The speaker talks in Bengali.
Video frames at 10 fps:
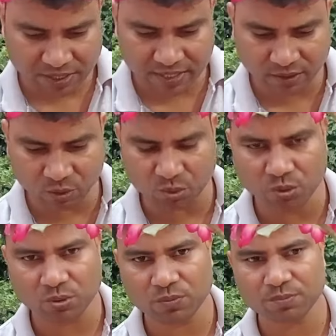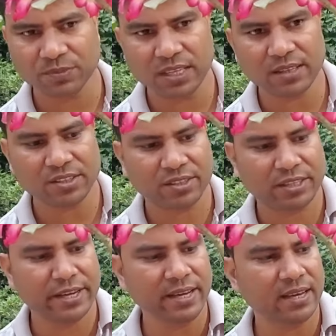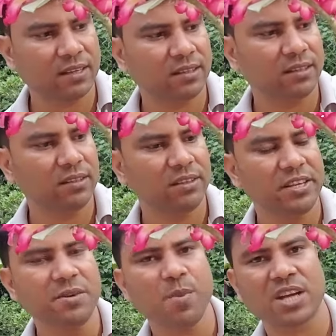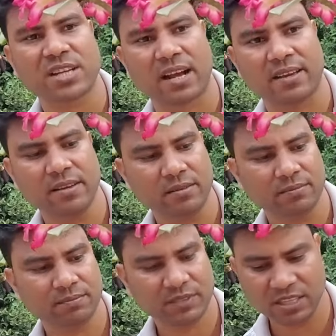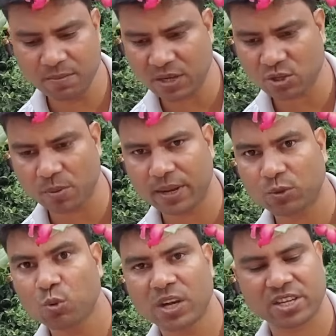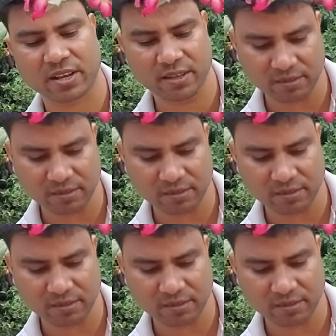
কিন্তু ঠিক তিন মাস আগে তিন মাস হবে না দু মাস আগে